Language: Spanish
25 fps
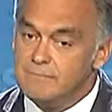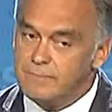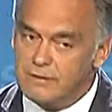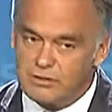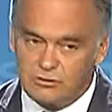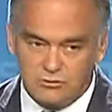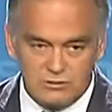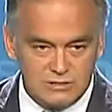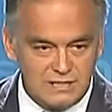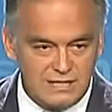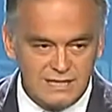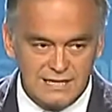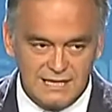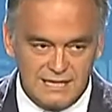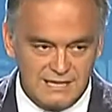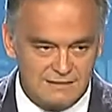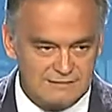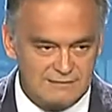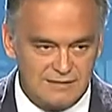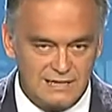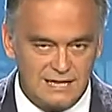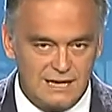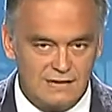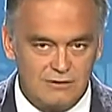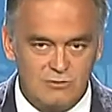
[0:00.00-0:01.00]
pero tiene que
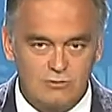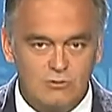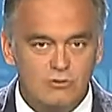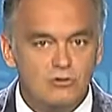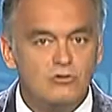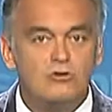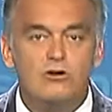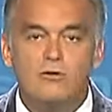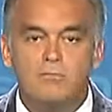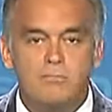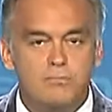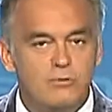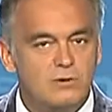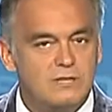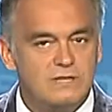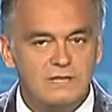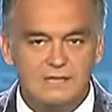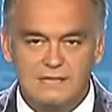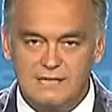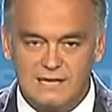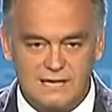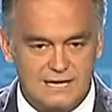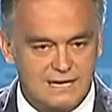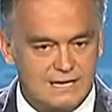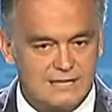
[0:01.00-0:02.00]
hacer algo, no
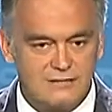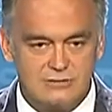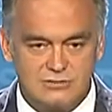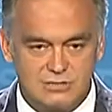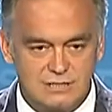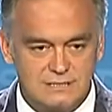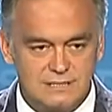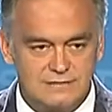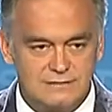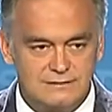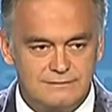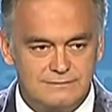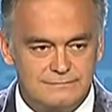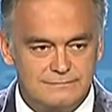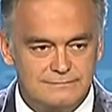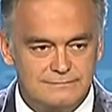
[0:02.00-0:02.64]
puede dejarnos así.